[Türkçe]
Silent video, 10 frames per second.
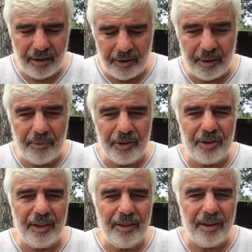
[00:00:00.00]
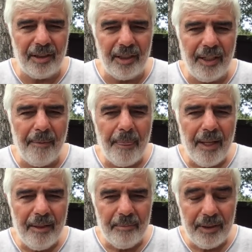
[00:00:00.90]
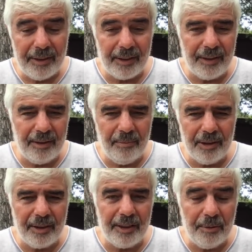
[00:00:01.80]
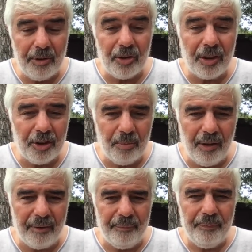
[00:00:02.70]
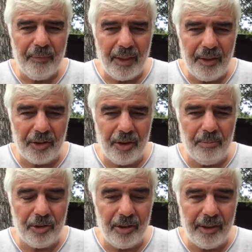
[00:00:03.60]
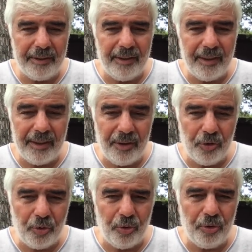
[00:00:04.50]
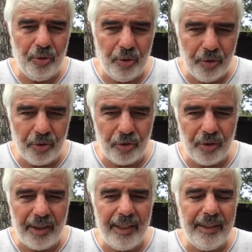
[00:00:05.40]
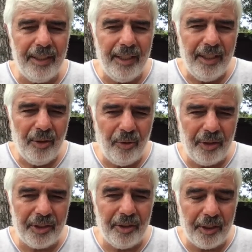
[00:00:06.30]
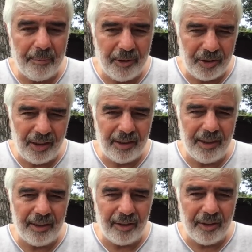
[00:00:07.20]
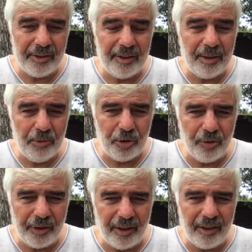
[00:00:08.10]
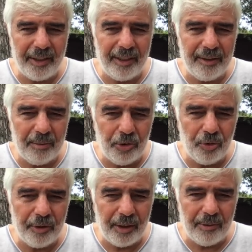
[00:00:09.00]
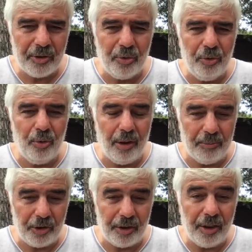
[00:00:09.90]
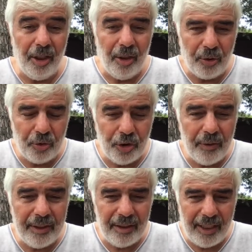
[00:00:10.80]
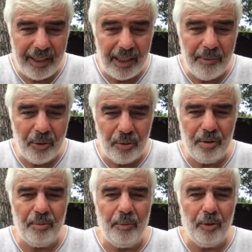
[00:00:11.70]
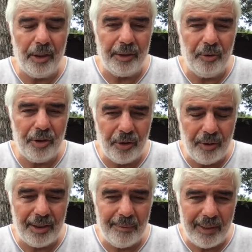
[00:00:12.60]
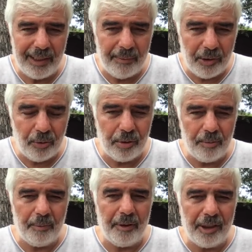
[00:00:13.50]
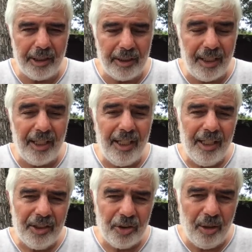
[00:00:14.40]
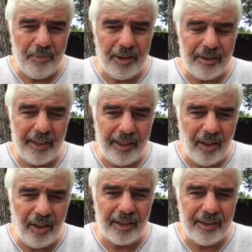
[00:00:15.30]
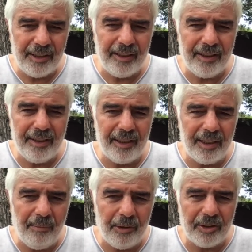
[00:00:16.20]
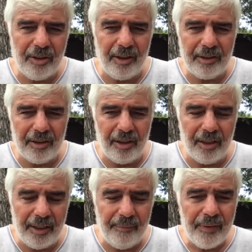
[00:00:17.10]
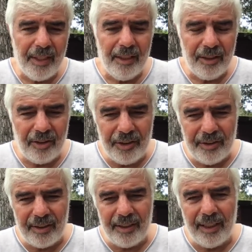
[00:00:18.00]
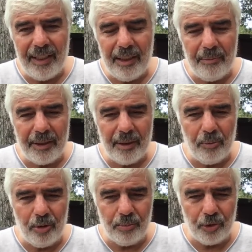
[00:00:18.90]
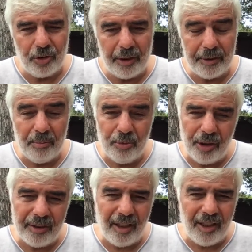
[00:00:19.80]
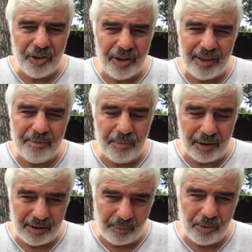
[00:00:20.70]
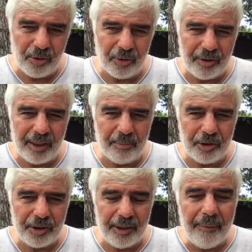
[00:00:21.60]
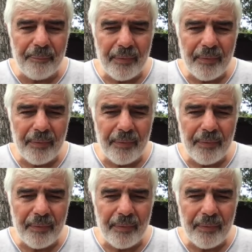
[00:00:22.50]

Arap aşiretiyle bir sıkıntı, bir kriz, bir çatışma yaşamışlardı. Nedeni şuydu, o güçler oradaki Arap aşiretlerini rahatsız etmiş, onlara hakaret etmiş, onlara baskı uygulamıştı. Rojava'nın egemen olduğu bir bölgede, özel yönetimin egemen olduğu bir bölgede Şam milisleri halkı tedirgin eden, baskı altına alan, taciz eden eylemlerde bulunmuşlardı. Buna da aşiret bir tepki göstermişti.